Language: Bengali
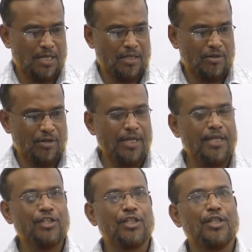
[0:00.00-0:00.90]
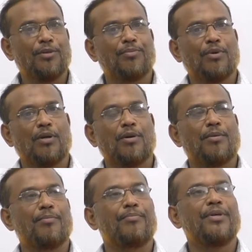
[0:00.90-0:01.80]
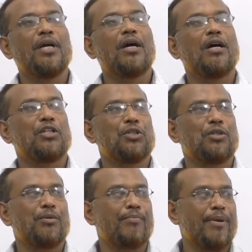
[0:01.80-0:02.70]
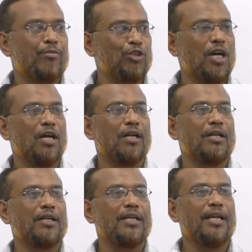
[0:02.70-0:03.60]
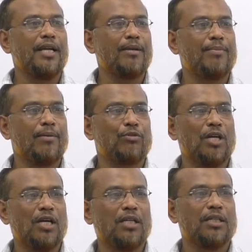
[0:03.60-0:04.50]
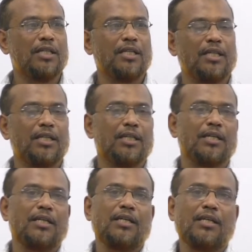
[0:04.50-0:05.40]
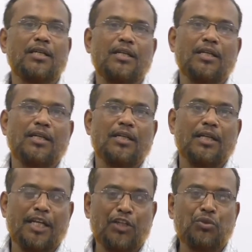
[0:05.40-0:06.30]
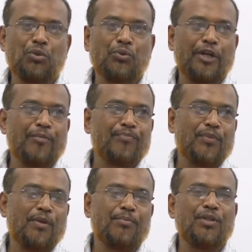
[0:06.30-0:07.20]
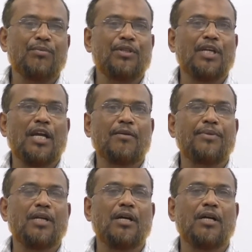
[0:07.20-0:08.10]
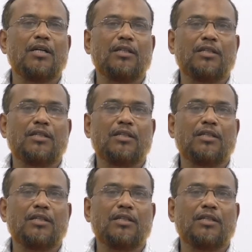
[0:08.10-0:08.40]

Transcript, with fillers: তো এই যে বিরাট ব্যবধান এই ব্যবধানকে কেন্দ্র করে পৃথিবীতে এক বিরাট